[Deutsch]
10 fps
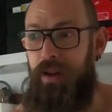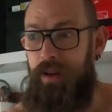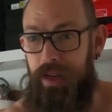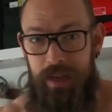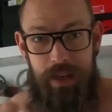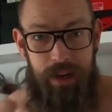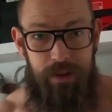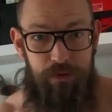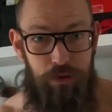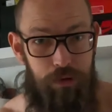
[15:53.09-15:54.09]
nicht
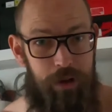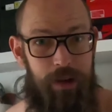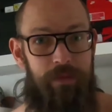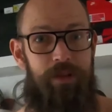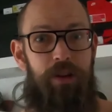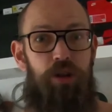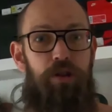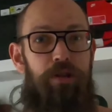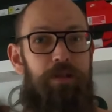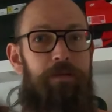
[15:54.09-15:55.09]
lange für Ungeimpfte
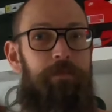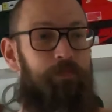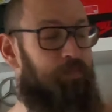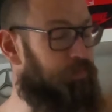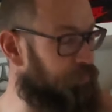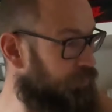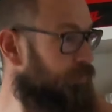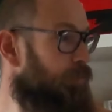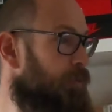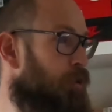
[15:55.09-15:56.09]
geschlossen
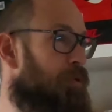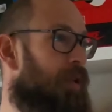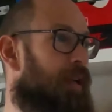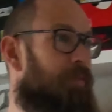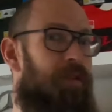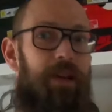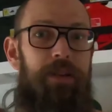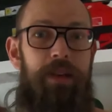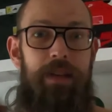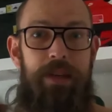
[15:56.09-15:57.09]
und ich kann wieder
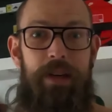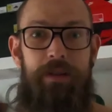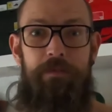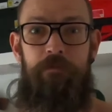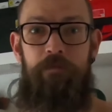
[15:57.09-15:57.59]
trainieren.